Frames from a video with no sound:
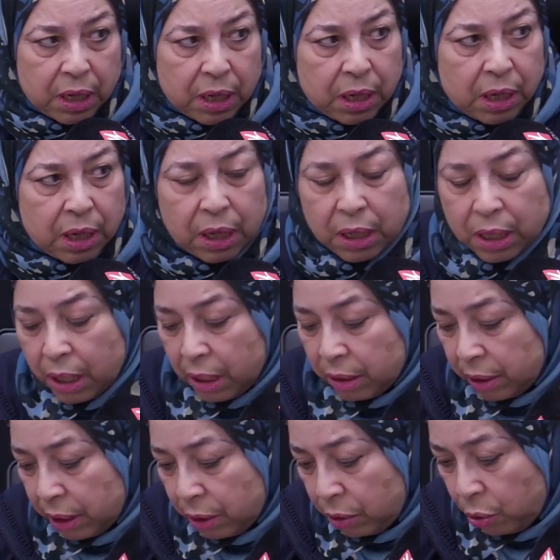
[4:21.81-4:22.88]
اللي
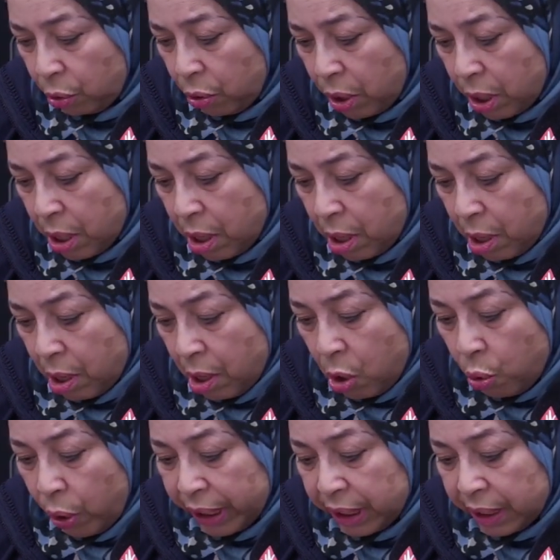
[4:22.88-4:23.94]
يغطي الطيور
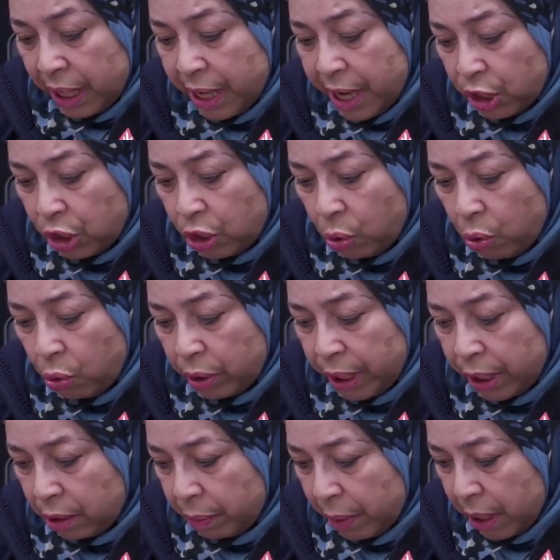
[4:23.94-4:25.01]
وغادي تخلي هذا الشيء كله
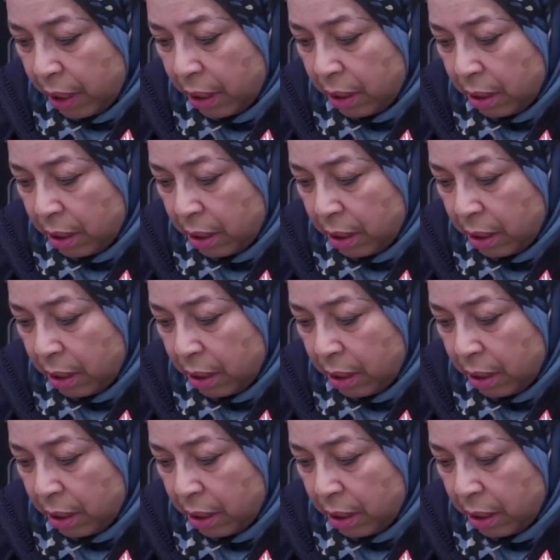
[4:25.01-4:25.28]
تيطبخ